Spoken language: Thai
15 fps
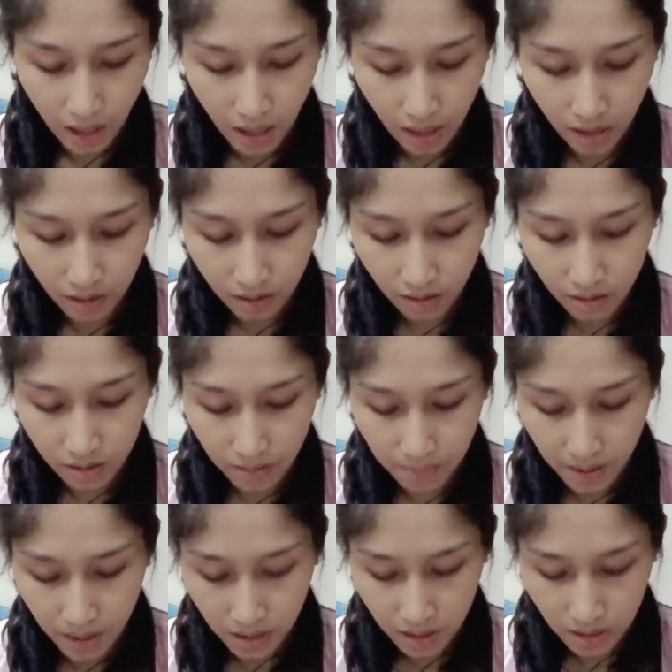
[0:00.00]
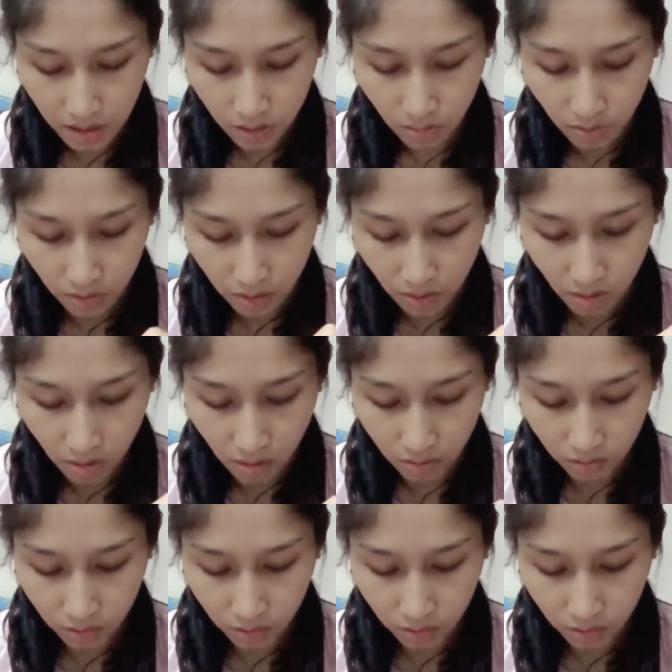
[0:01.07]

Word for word: คะก็จะเป็นในส่วนขอ